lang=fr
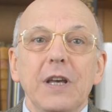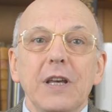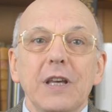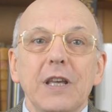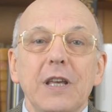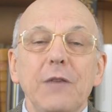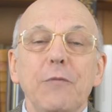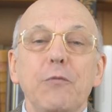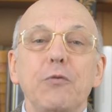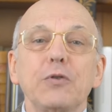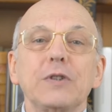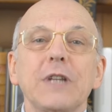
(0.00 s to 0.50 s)

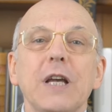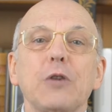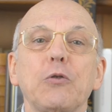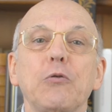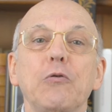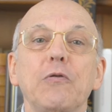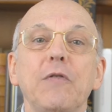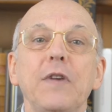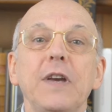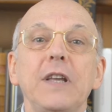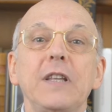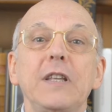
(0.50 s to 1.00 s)
qui vous a
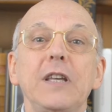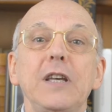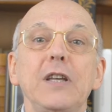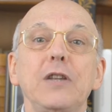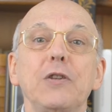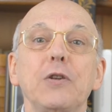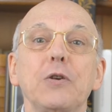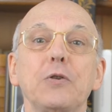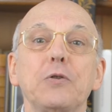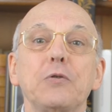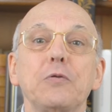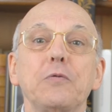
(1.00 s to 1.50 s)
trouvé digne
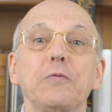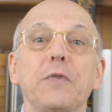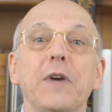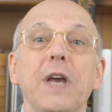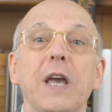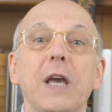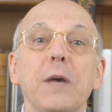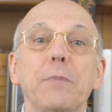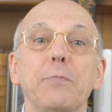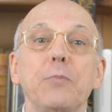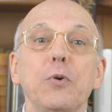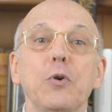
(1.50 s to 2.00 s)
de
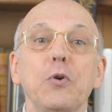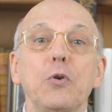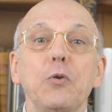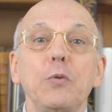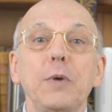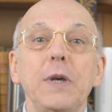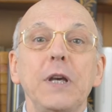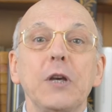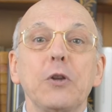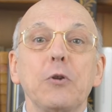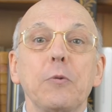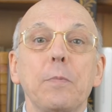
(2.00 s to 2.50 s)
souffrir pour
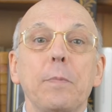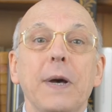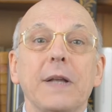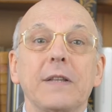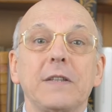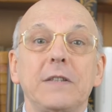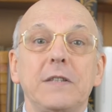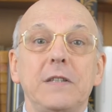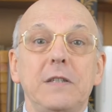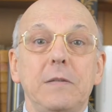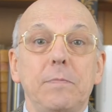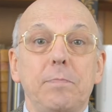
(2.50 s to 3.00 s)
lui et de
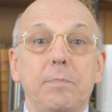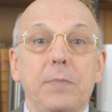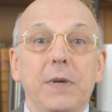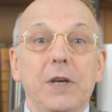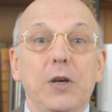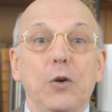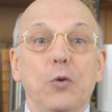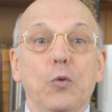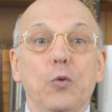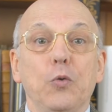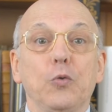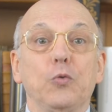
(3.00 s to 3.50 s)

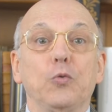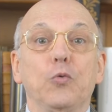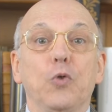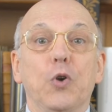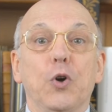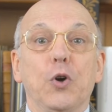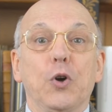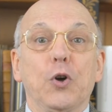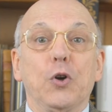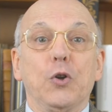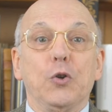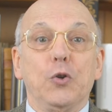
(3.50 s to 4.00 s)
participer aux
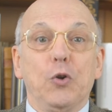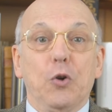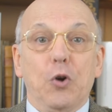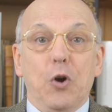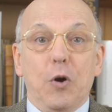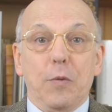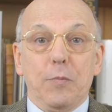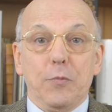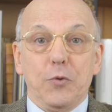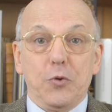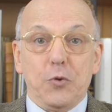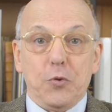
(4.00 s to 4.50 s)
douleurs de
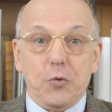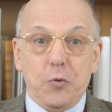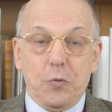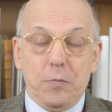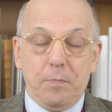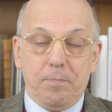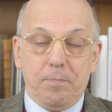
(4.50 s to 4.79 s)
l'homme-dieu.